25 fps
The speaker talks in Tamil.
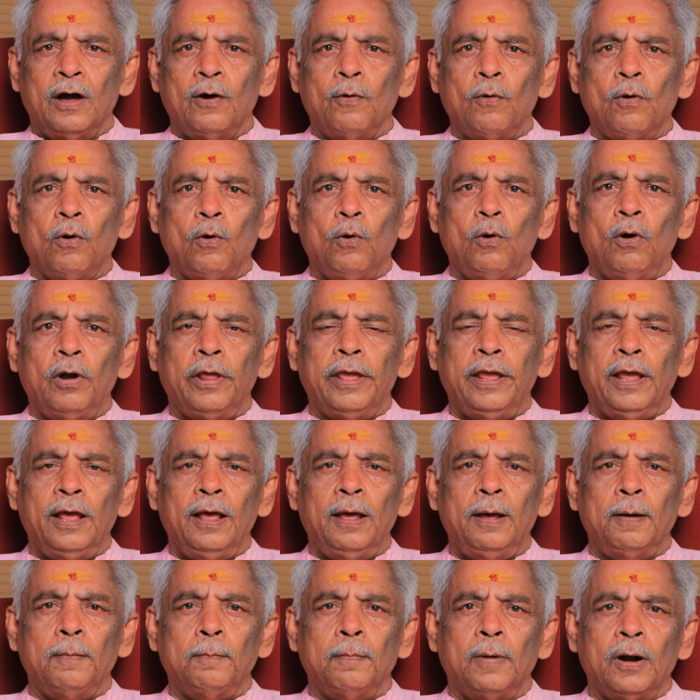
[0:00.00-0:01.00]
அவர்களுடைய
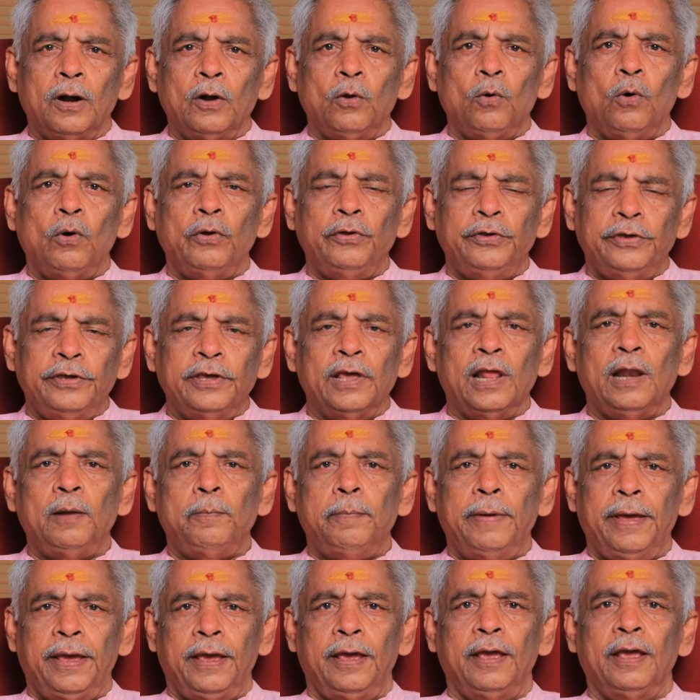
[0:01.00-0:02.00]
மனோ
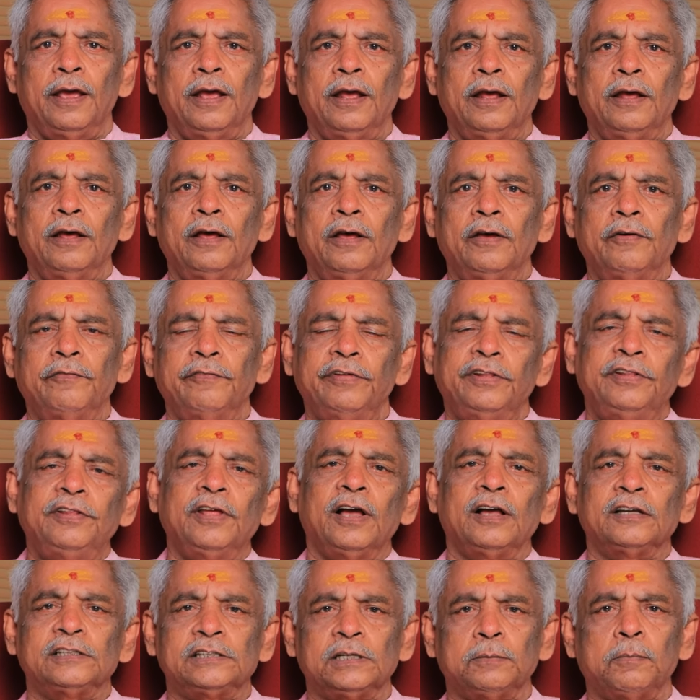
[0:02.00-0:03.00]
இயல்பே
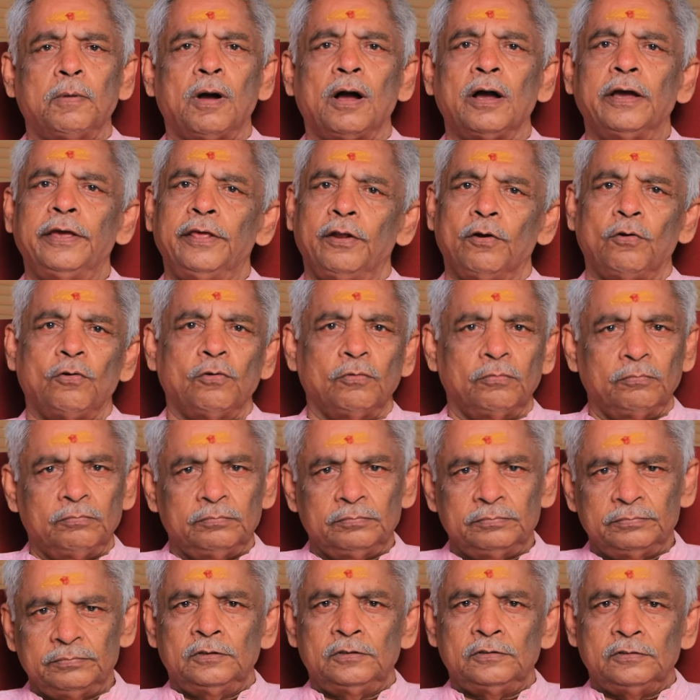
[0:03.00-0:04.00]
வித்தியாசமாக இருக்கும்
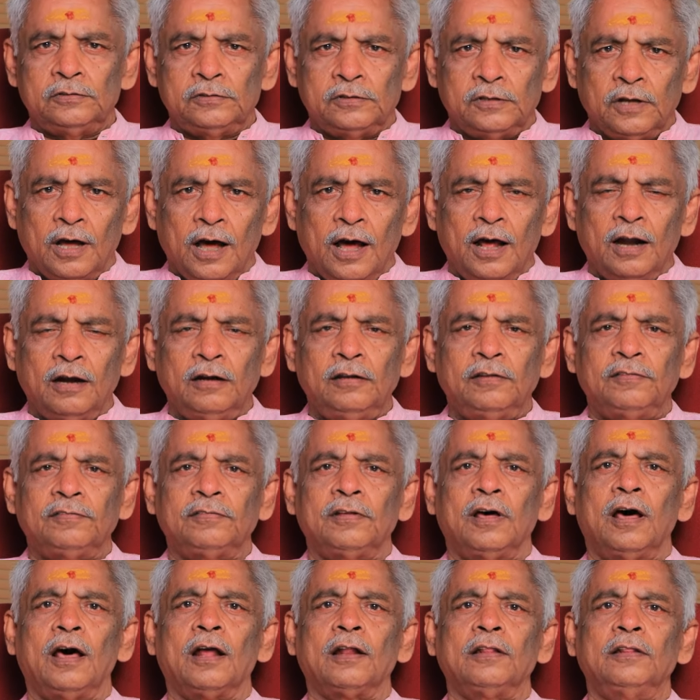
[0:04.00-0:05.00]
தான்
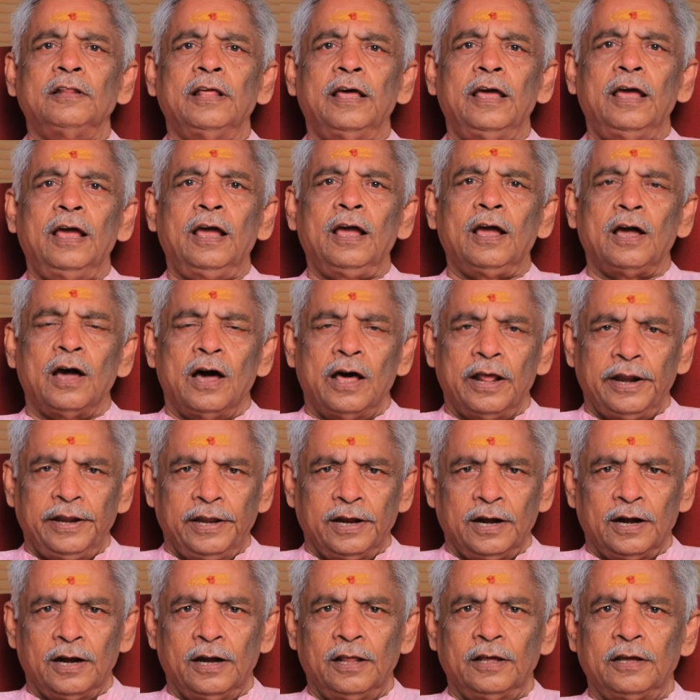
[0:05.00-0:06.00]
சார்ந்த
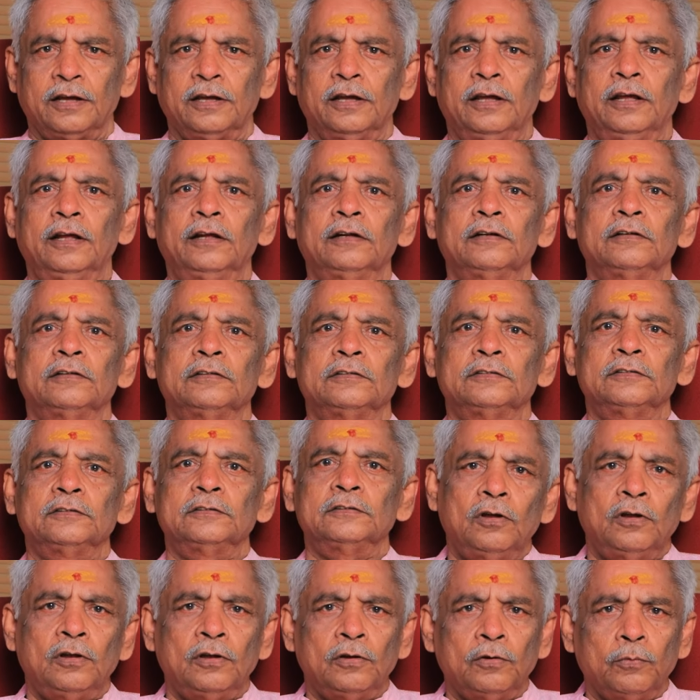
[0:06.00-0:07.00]
காரியங்களுக்கு
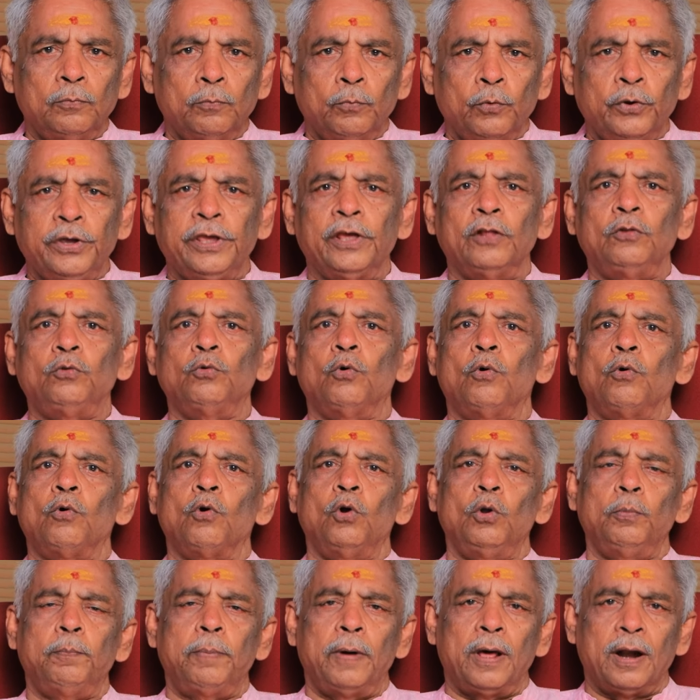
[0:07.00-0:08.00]
முக்கியத்துவம்
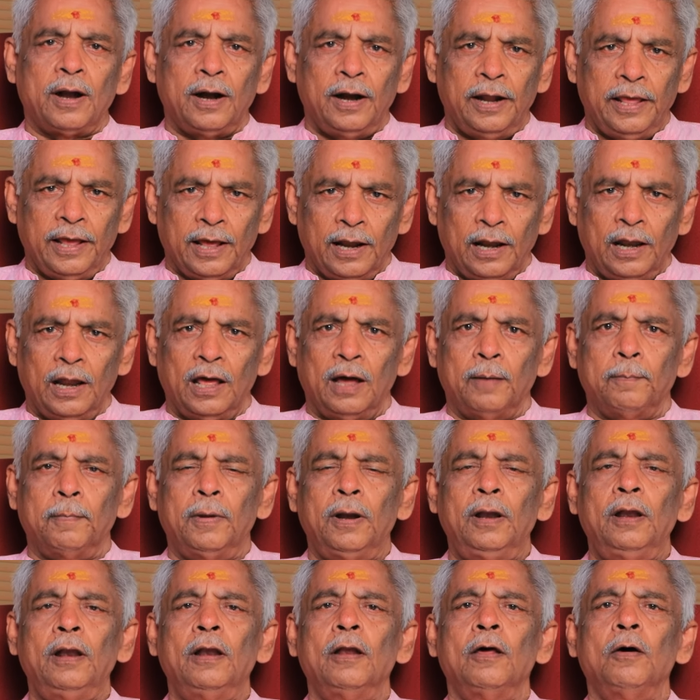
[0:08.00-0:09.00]
கொடுப்பார்களே
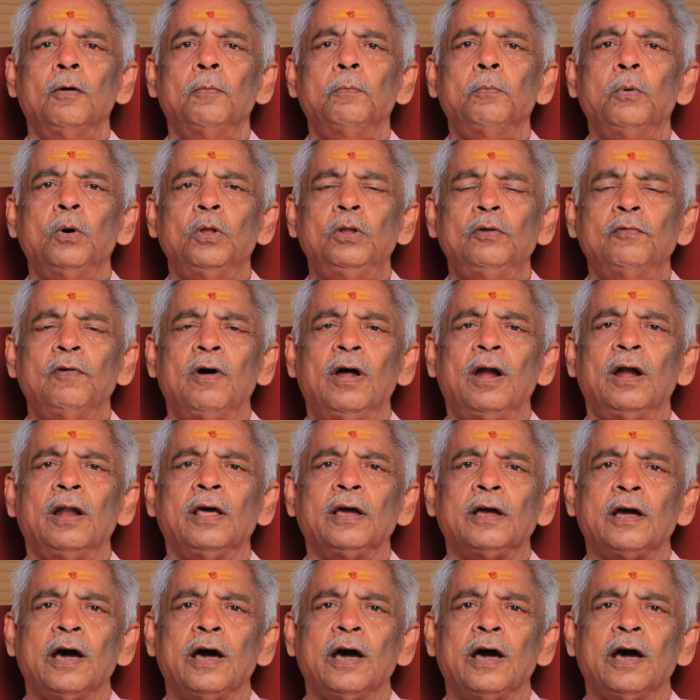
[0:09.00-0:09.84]
அல்லாமல் பொதுவான